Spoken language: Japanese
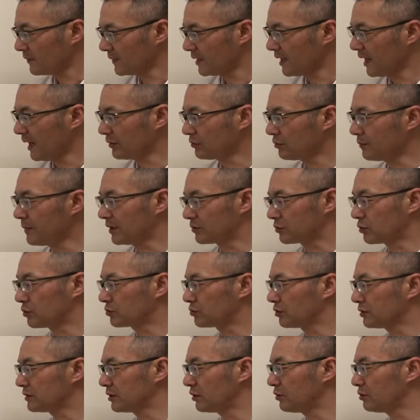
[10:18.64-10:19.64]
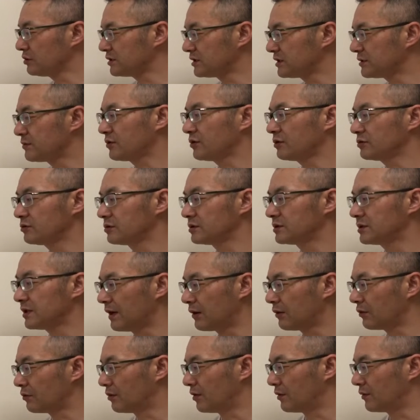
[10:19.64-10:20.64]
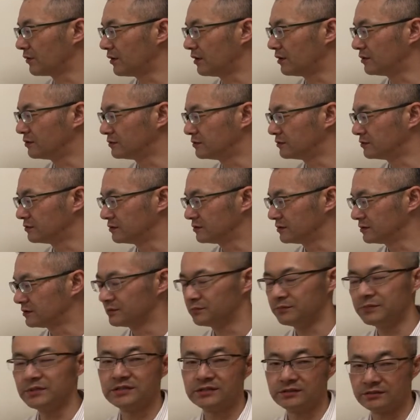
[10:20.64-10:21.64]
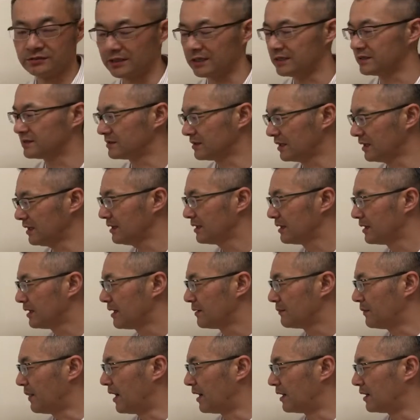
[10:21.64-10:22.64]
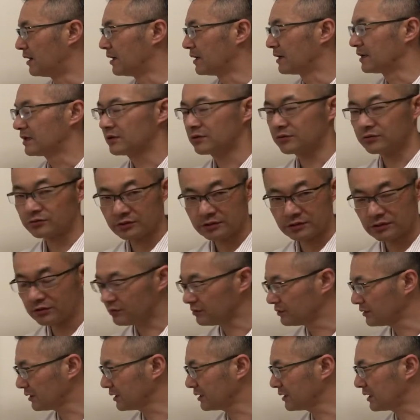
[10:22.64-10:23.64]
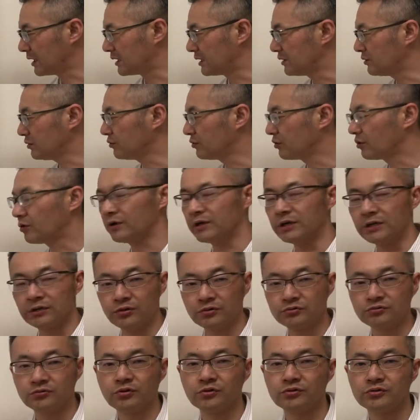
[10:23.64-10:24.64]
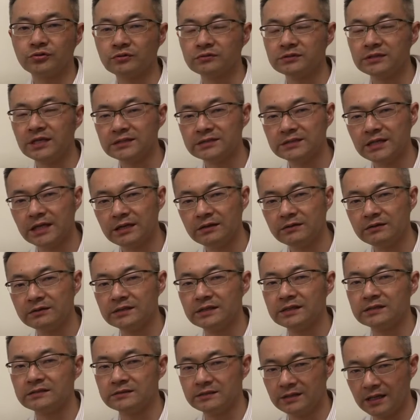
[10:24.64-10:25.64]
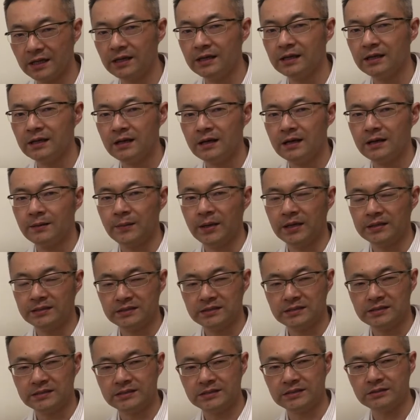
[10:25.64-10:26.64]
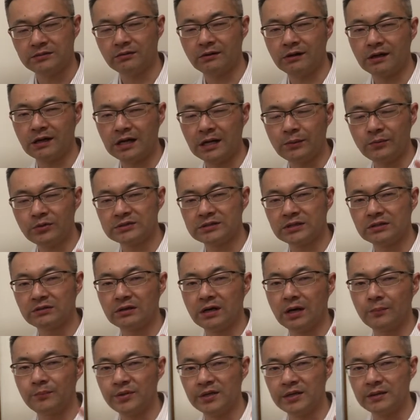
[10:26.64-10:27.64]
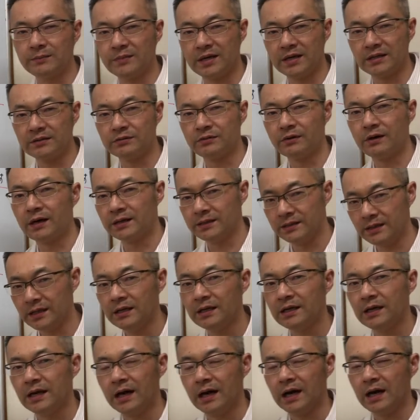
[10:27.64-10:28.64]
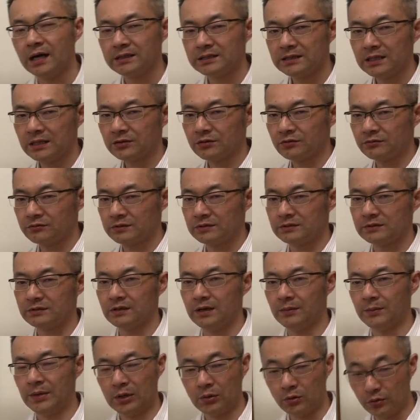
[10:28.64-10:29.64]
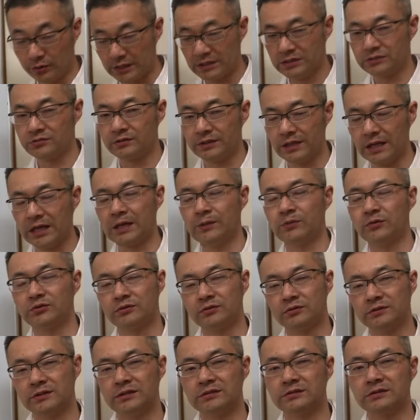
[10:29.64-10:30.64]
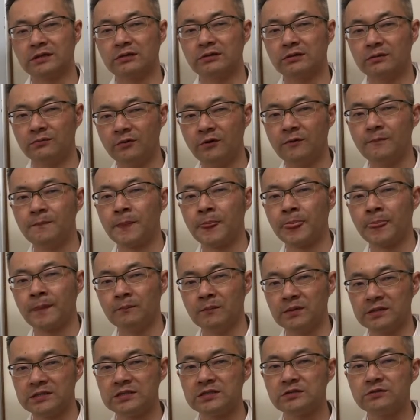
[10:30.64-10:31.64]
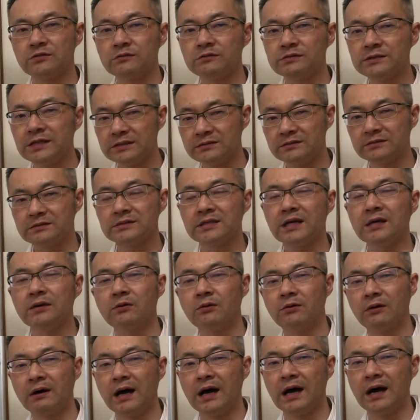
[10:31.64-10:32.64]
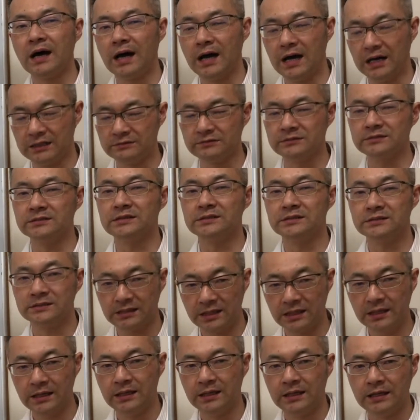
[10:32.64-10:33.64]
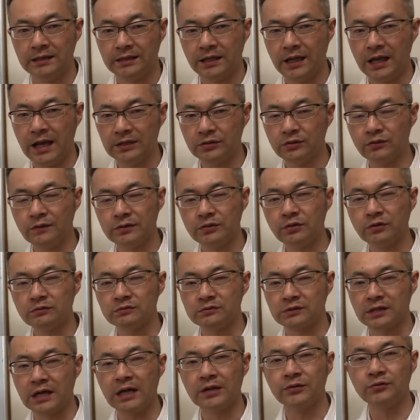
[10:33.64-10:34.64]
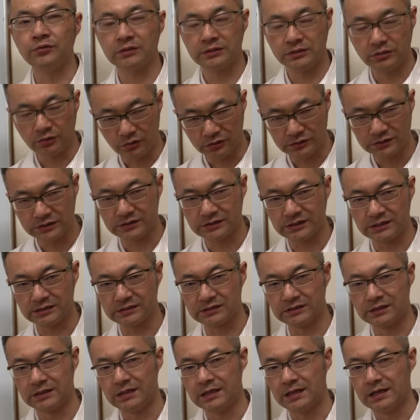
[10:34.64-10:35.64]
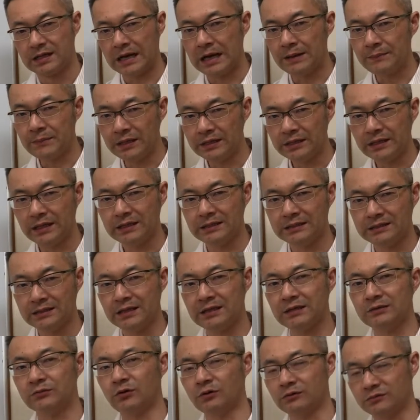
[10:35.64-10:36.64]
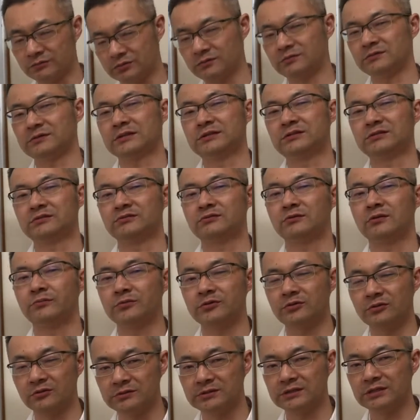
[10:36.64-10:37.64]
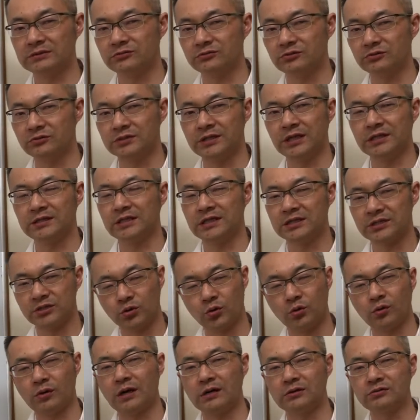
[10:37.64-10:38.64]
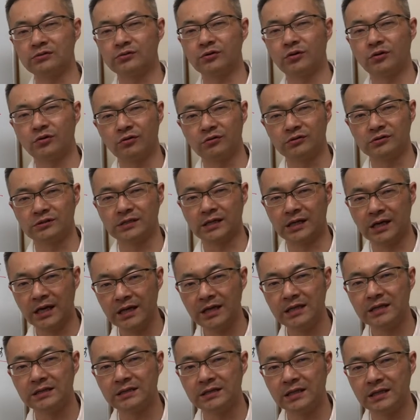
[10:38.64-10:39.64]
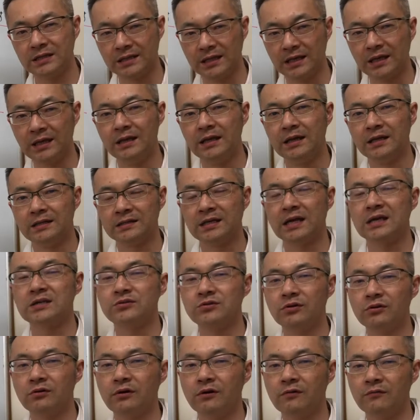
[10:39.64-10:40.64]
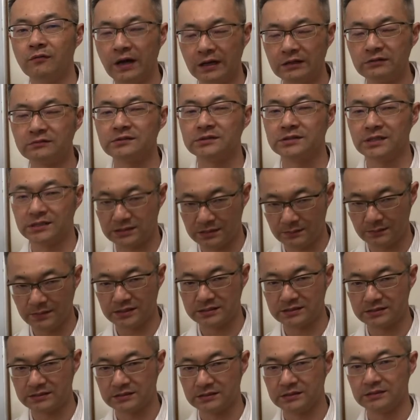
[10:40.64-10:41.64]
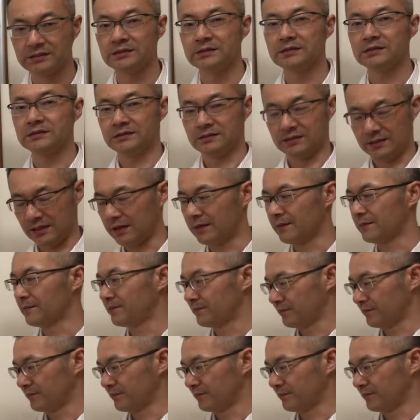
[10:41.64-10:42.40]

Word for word: であとまあ取っといてほしいものとしてはこの3つですねまあ基本的には色の濃い緑黄色野菜類ですねまあ人参とかかぼちゃとかピーマンとかねああいったの、まあ、ほうれん草なんかもそうですけども血を増やす作用があるんですねあとはよく噛んどいてほしいんです噛まないでごックンってすぐ飲み込んじゃうと大体消化不良を起こしてかえってね体調を悪くさせます、ね、